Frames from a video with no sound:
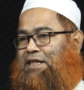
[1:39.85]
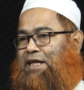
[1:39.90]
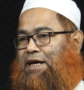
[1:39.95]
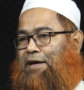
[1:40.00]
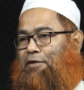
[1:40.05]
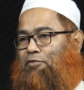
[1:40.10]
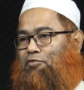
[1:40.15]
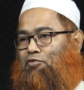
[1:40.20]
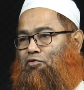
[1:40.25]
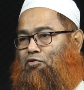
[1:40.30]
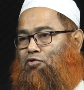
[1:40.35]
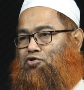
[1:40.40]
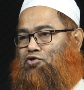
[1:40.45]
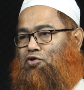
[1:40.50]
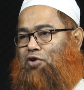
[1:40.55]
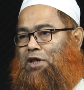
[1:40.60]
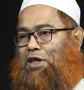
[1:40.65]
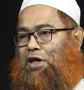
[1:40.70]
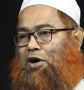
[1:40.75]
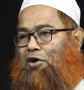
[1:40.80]
থেকে কোনো
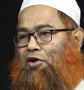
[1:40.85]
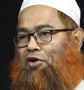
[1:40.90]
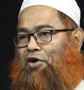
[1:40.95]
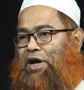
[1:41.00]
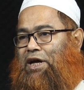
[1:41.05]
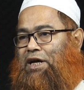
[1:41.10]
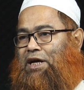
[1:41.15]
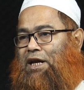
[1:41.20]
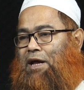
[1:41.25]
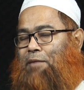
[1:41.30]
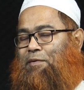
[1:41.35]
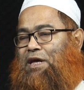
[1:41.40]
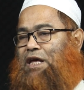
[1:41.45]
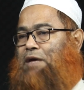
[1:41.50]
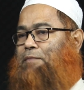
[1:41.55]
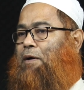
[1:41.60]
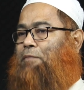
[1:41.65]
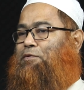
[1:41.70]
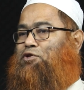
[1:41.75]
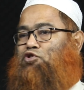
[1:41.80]
ঘোষণা দেওয়া হয় কিনা আমি
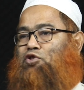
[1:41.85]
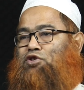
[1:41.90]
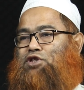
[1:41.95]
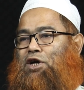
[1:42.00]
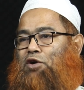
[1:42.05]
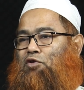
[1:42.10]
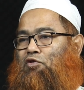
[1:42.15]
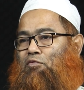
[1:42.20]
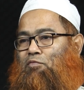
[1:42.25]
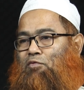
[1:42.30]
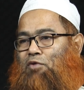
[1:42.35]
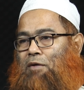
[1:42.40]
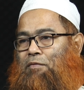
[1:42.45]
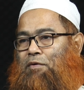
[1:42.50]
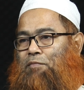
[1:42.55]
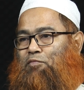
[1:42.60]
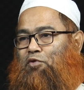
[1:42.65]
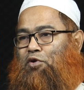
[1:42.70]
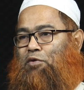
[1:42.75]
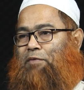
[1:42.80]
কিভাবে সজাগ হব
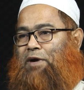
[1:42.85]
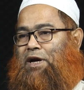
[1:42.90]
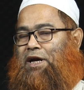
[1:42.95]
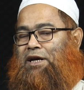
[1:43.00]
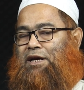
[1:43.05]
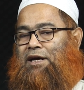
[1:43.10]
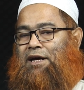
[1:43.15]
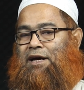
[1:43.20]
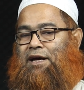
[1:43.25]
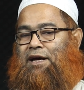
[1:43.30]
আমার পরিবারের